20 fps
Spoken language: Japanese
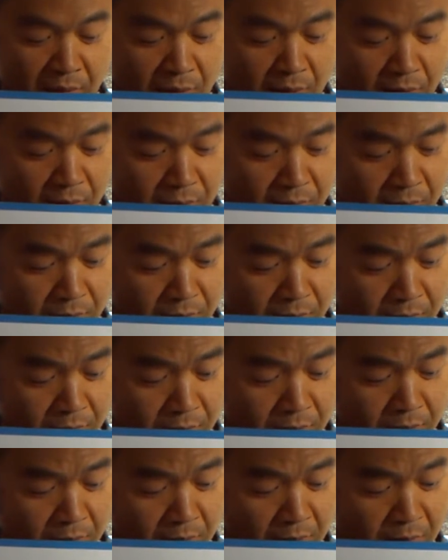え
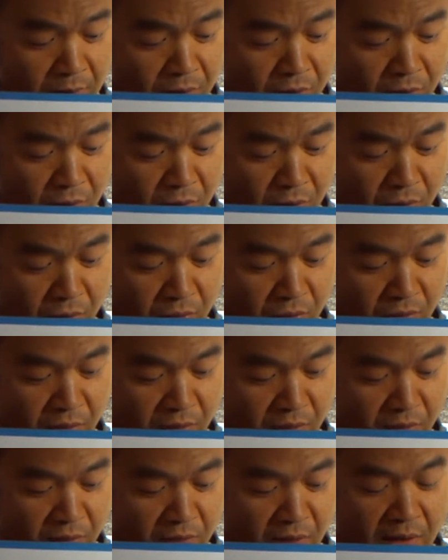今週
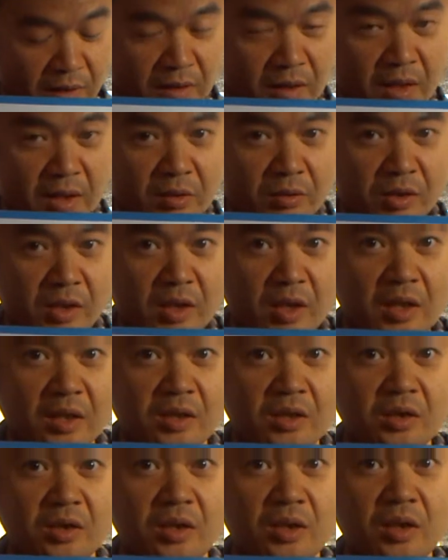前例の違
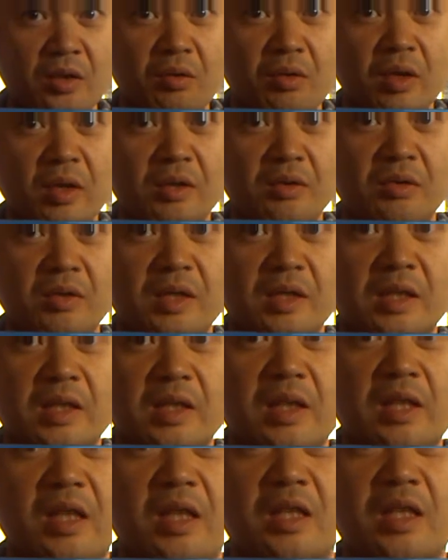いについてお話をさ
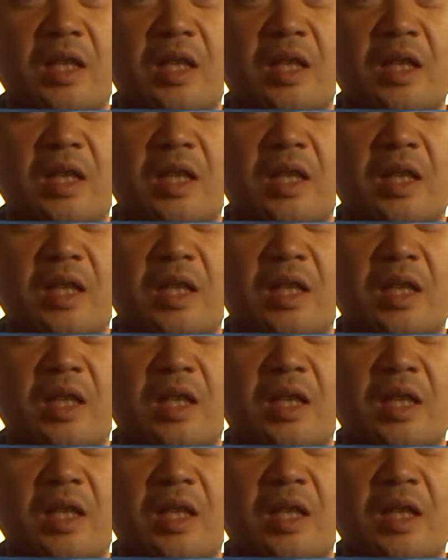せて